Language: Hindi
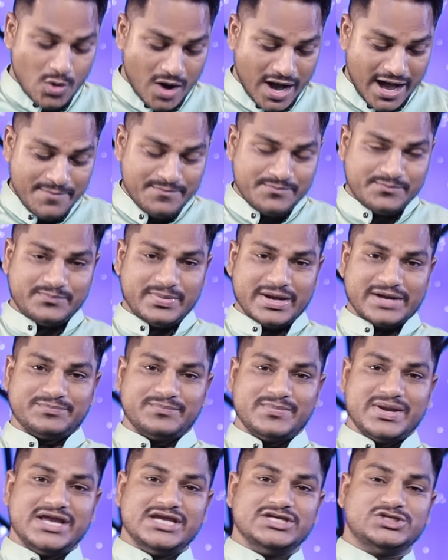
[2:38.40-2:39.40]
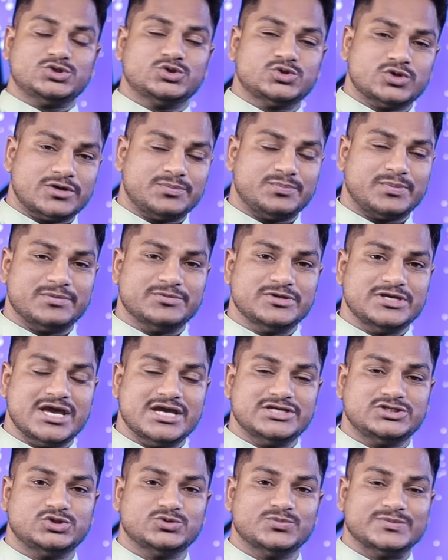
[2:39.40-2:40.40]
तो अब परमेश्वर प्रभु
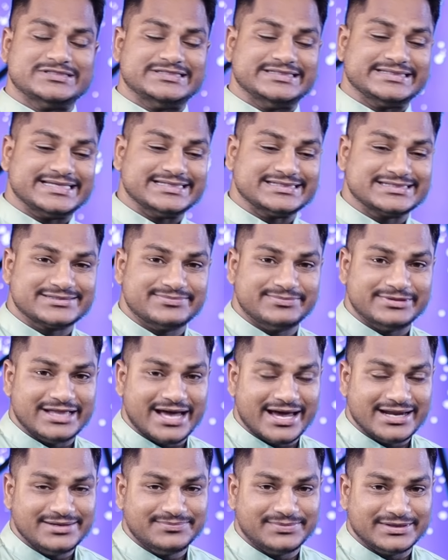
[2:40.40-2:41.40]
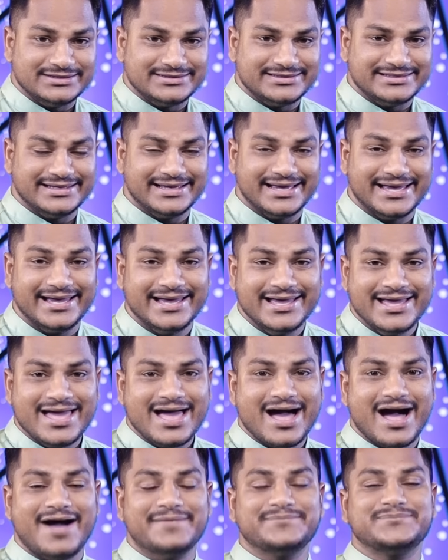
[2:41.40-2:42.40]
यीशु मसीह की जिम्मेदारी बनती है
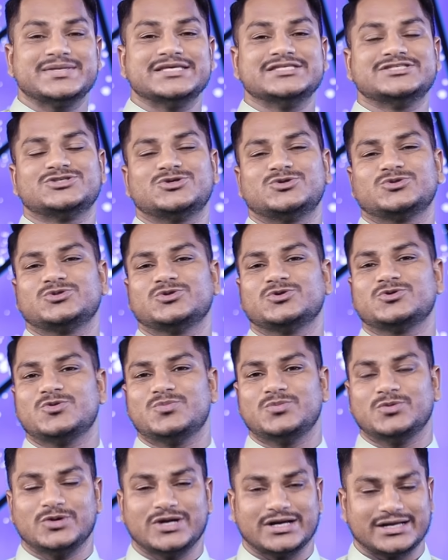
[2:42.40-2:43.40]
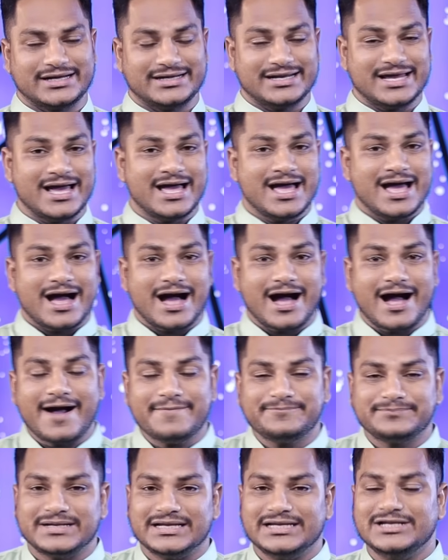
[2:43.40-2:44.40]
आपकी जरूरतों को पूरा करना
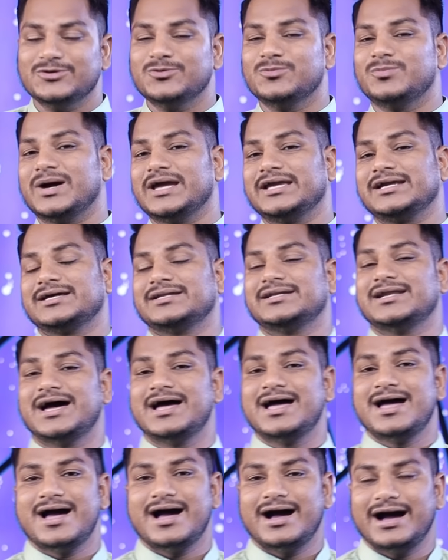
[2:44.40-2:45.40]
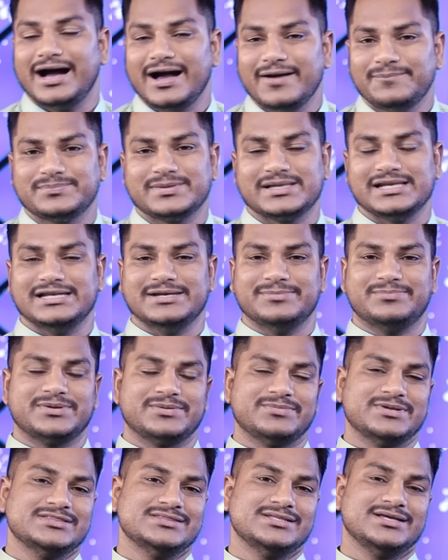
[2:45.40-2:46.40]
आपके लिए उपाय करना आपके लिए
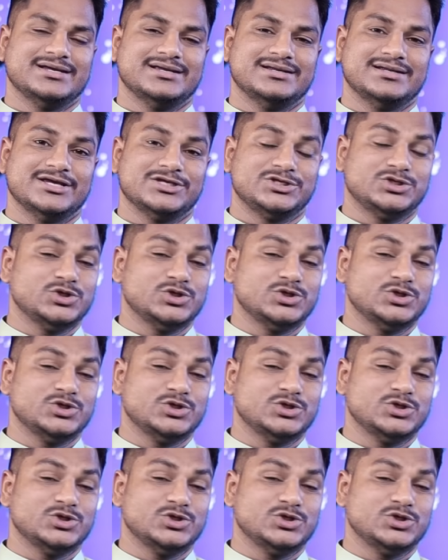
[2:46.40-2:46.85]
प्रबंध करना